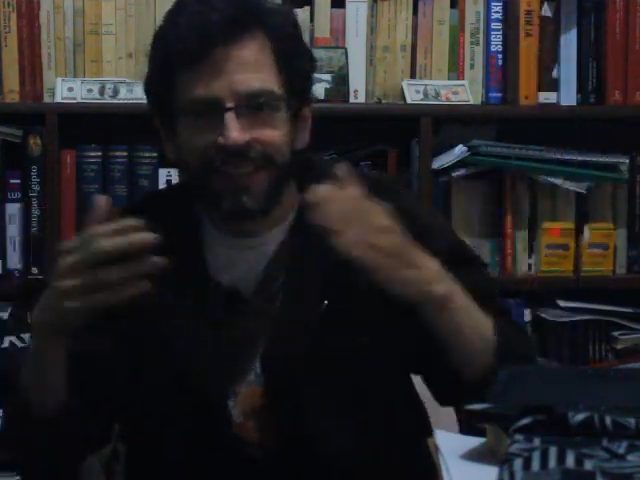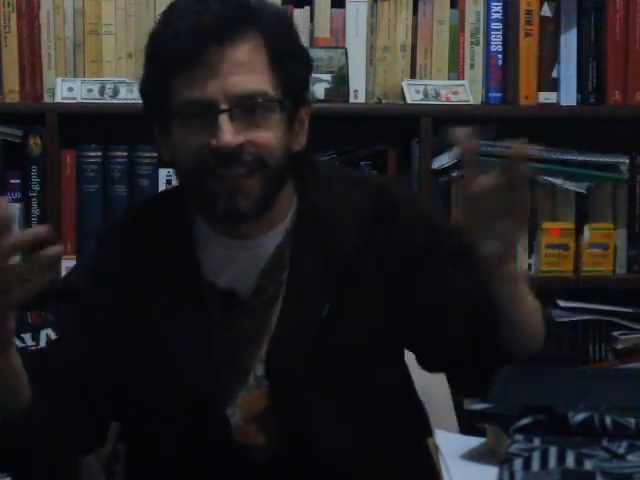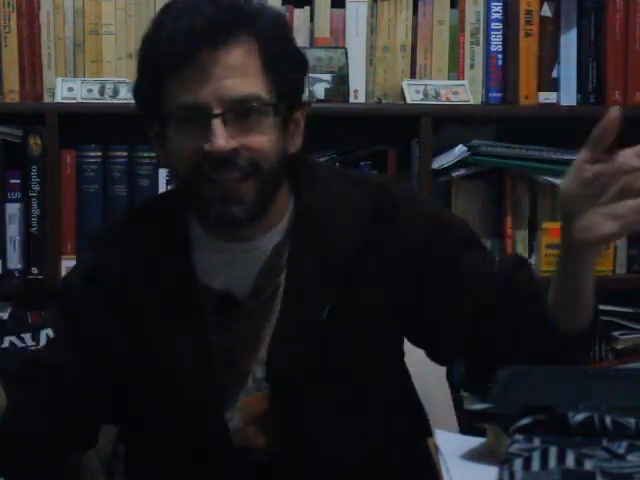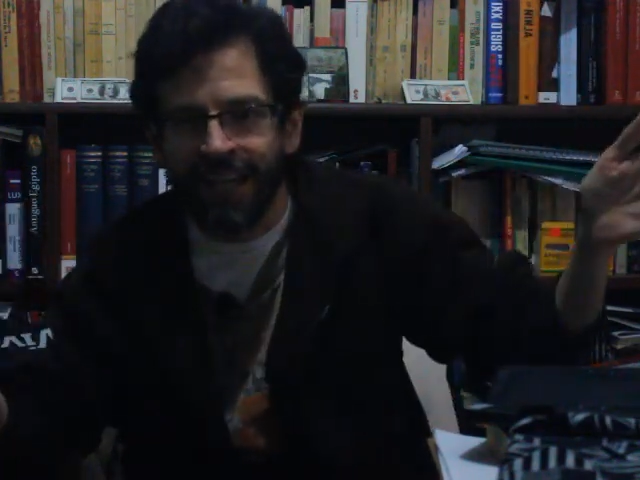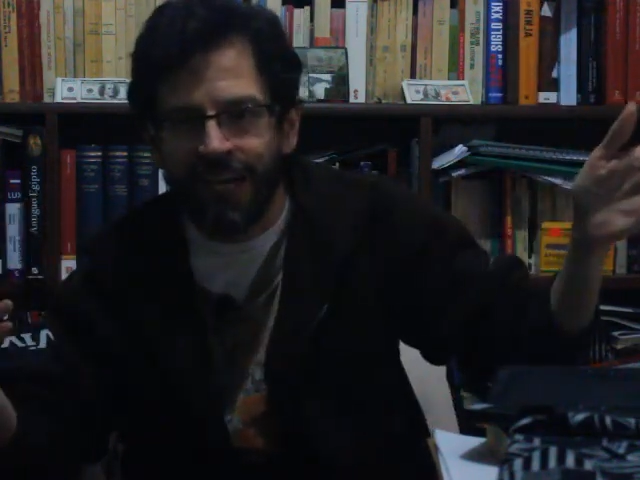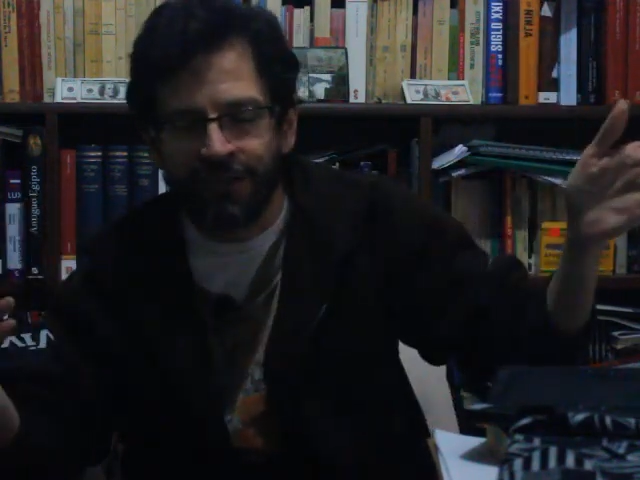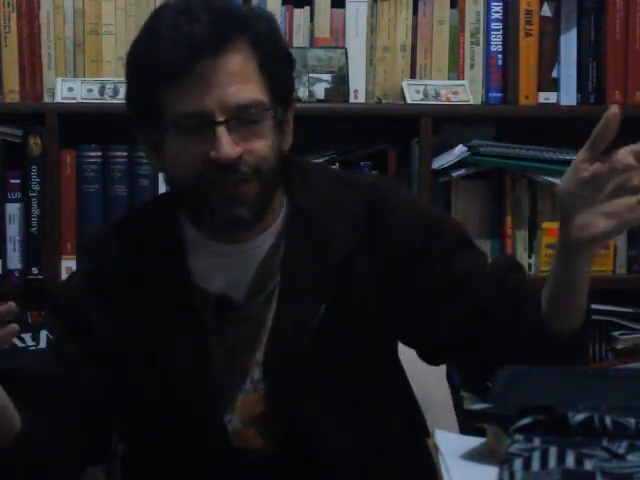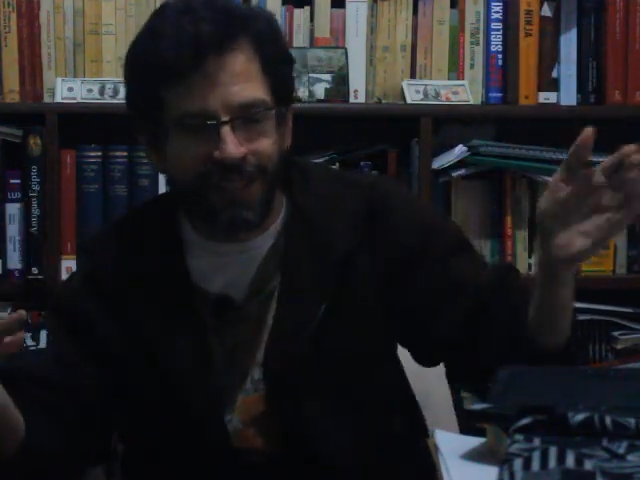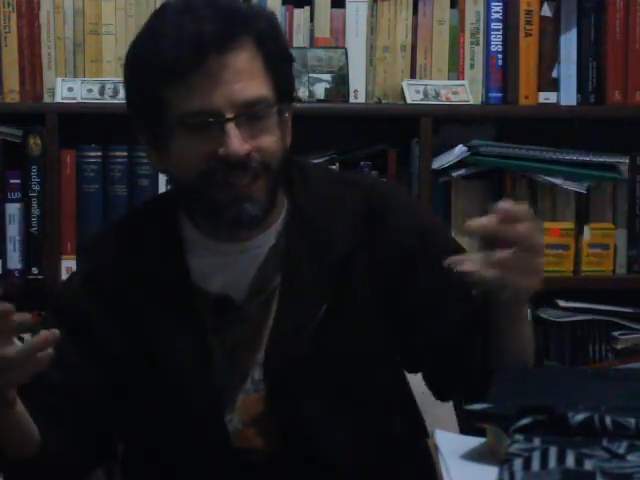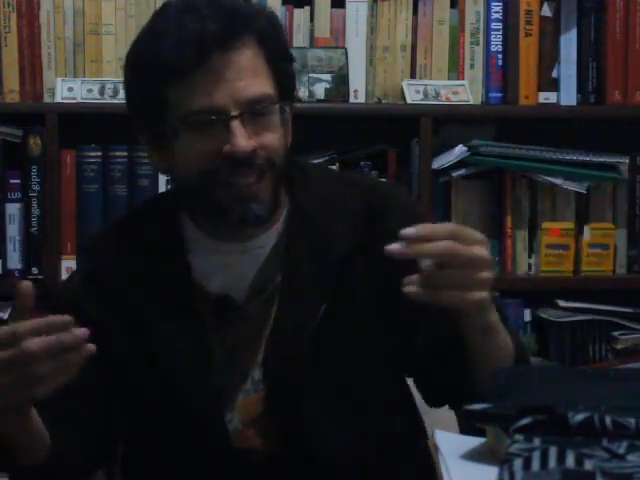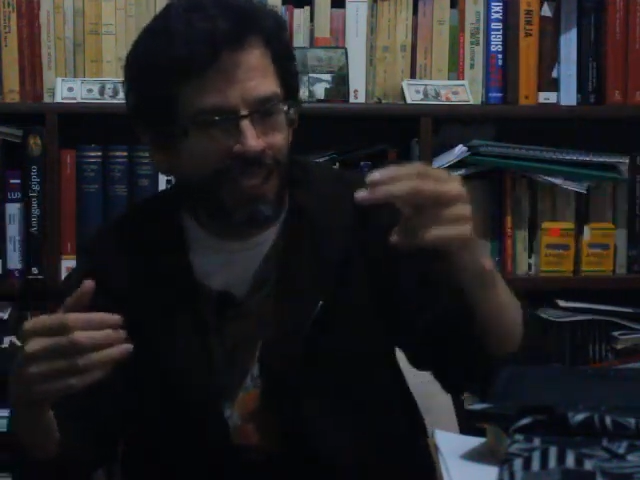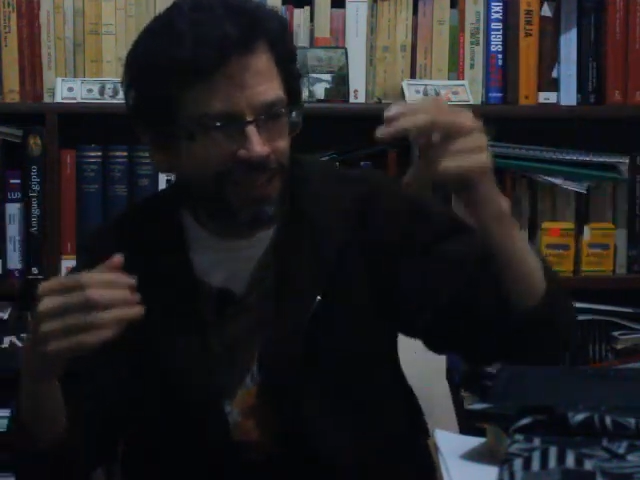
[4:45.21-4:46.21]
eh, hay
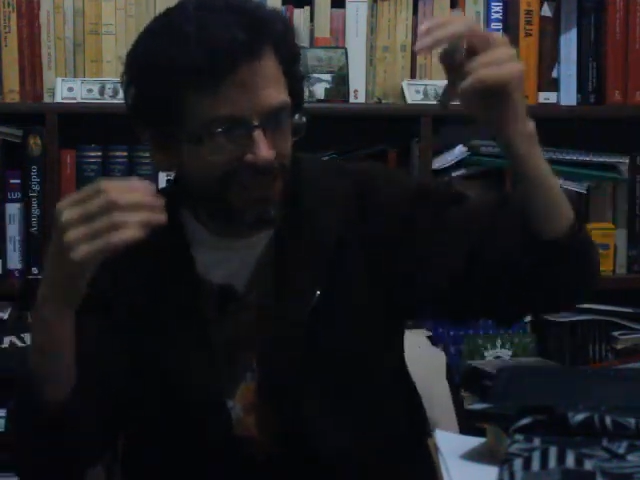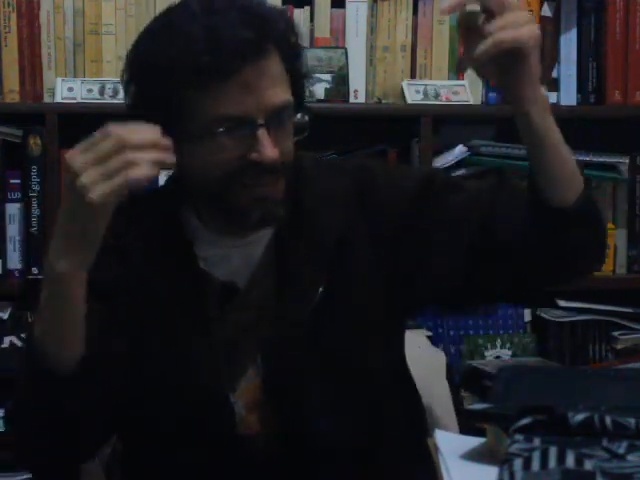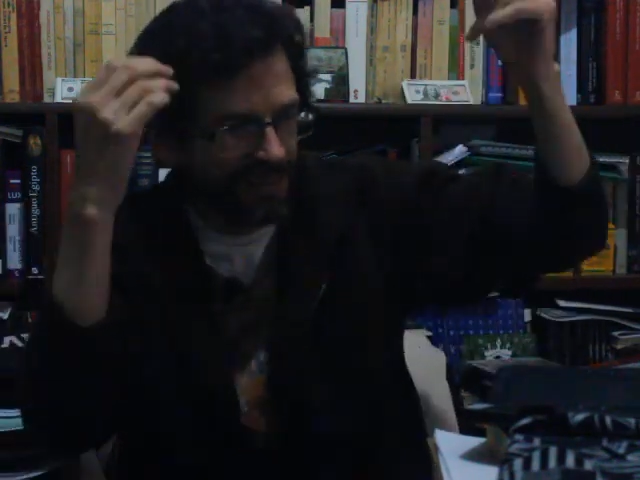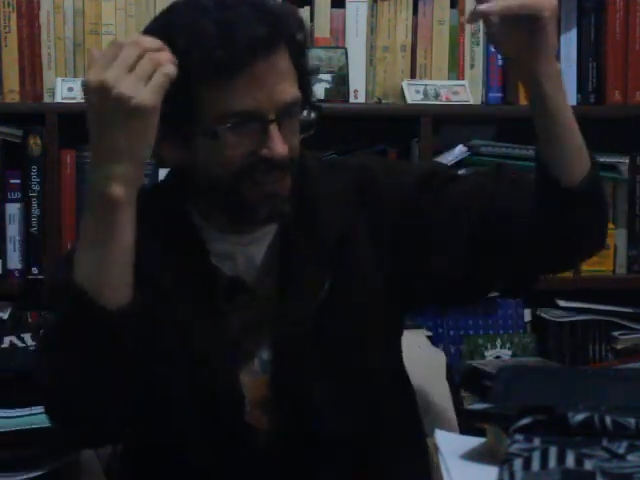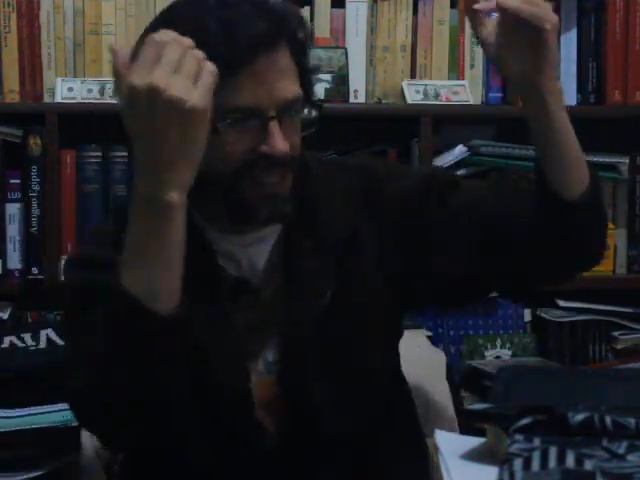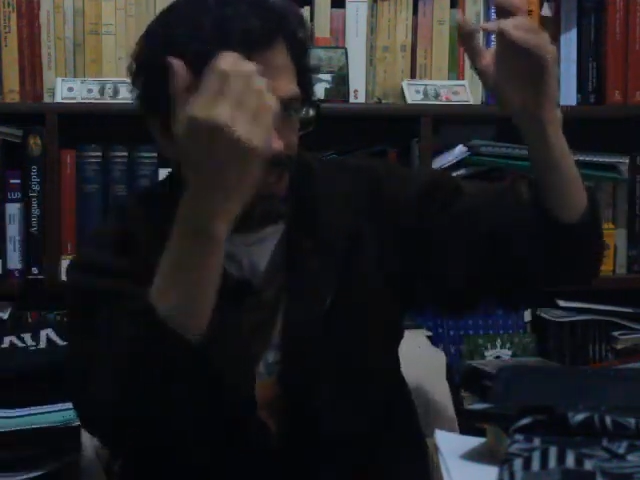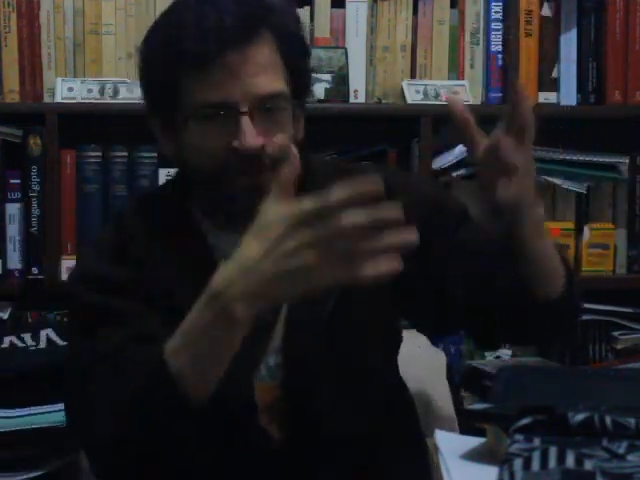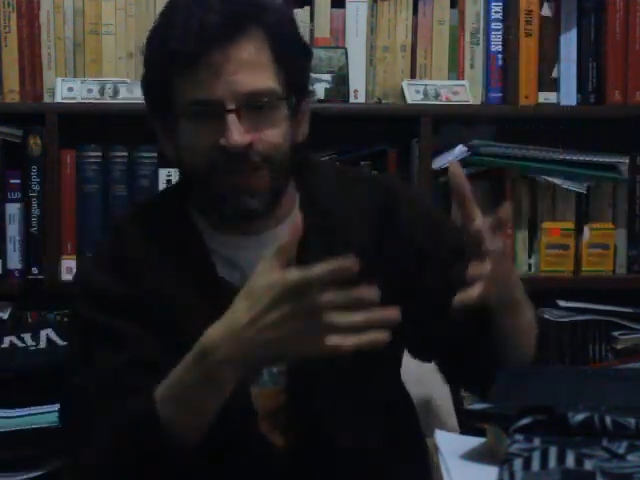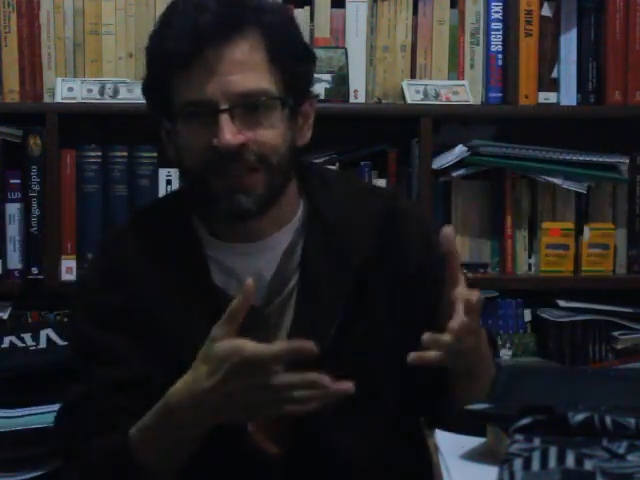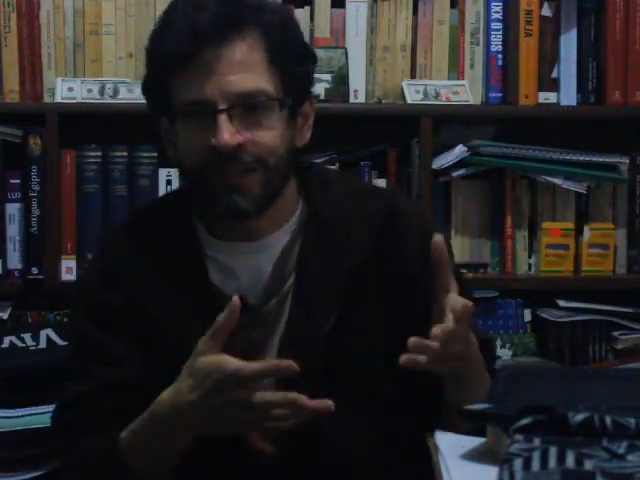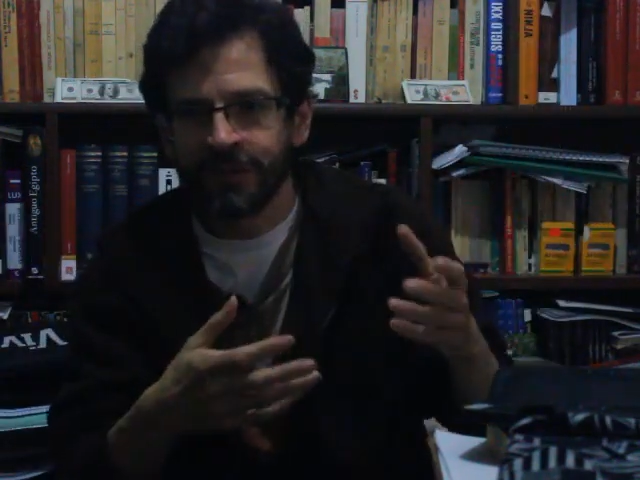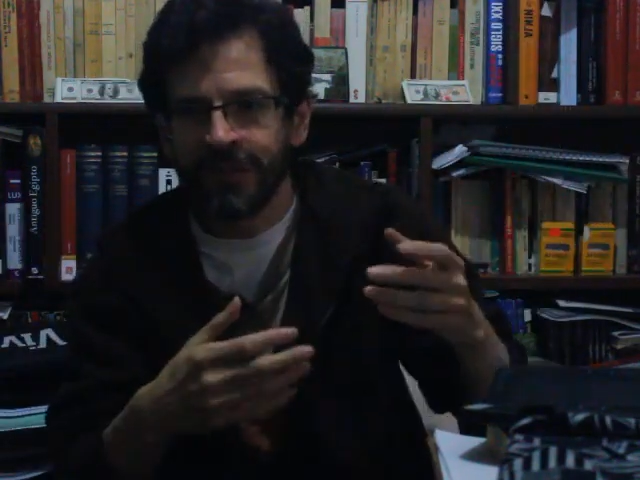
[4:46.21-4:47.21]
fuerza, la
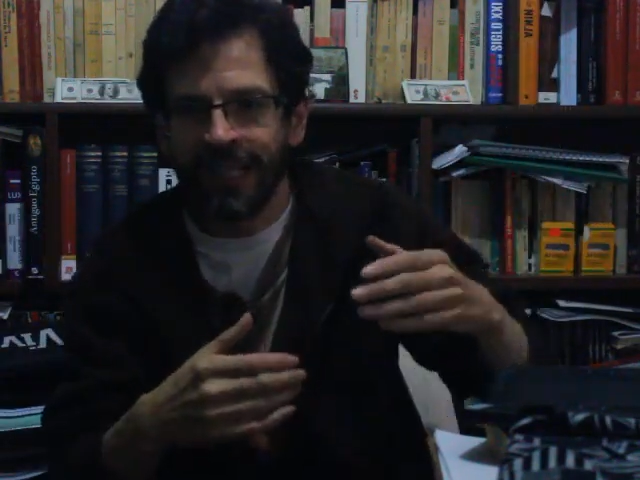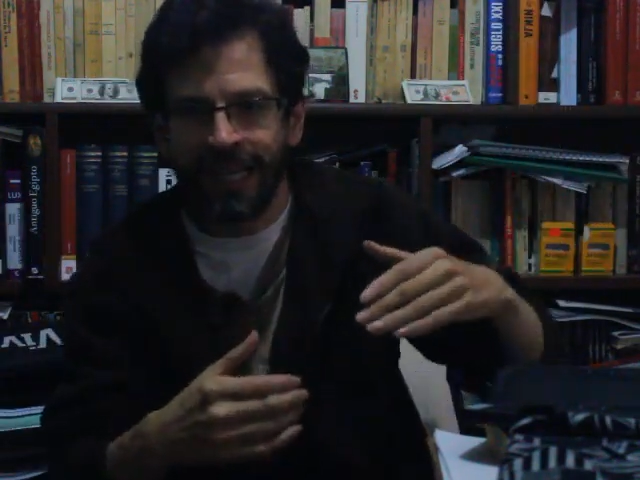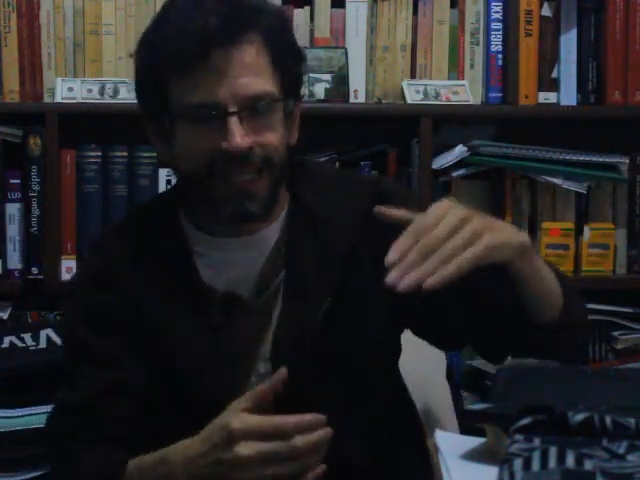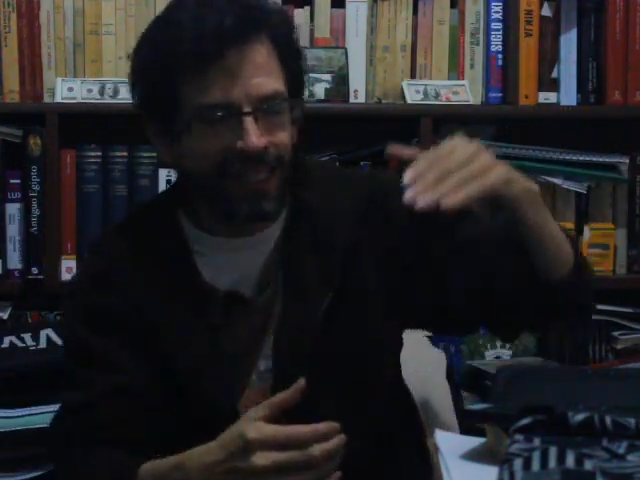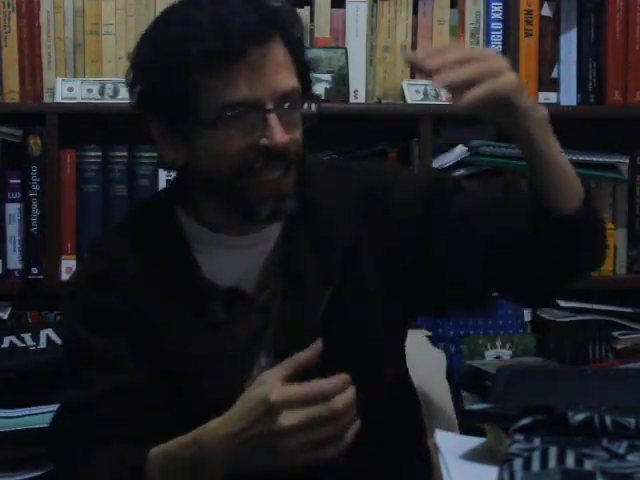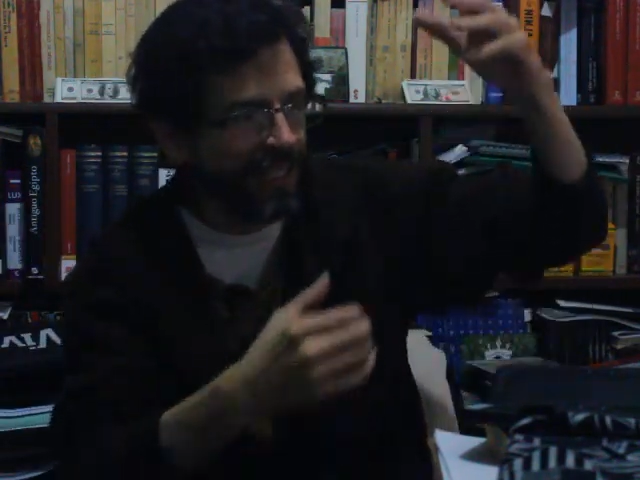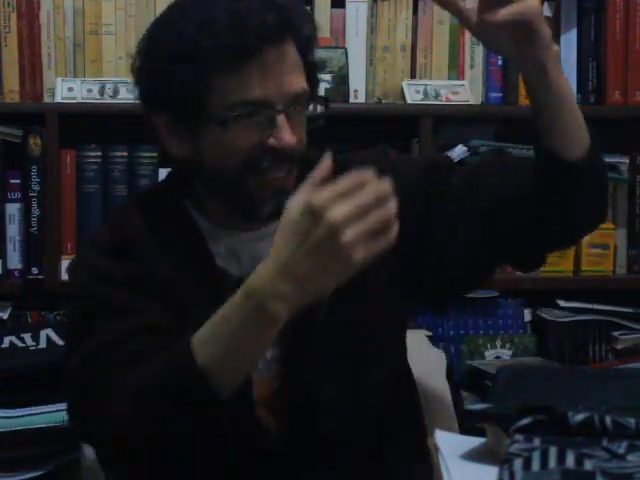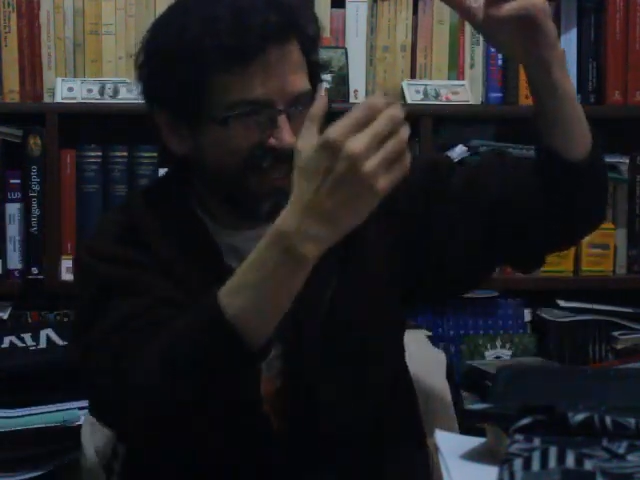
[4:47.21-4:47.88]
fuerza es muy grande,